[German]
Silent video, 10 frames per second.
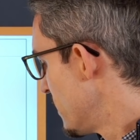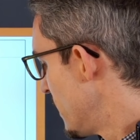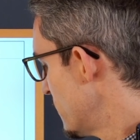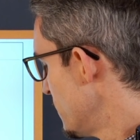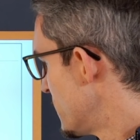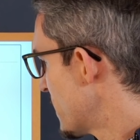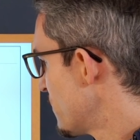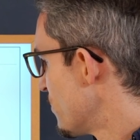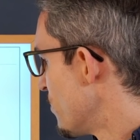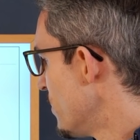Der ist mit 6
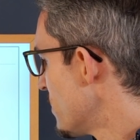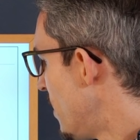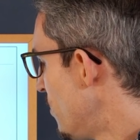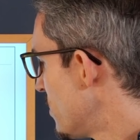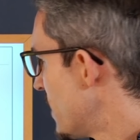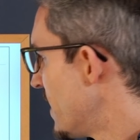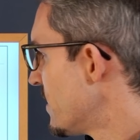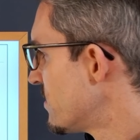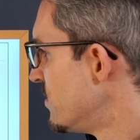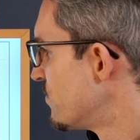von 9 auch
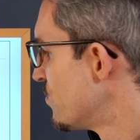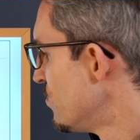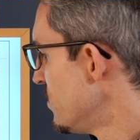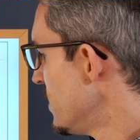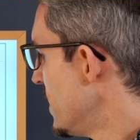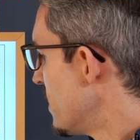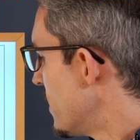relativ grün.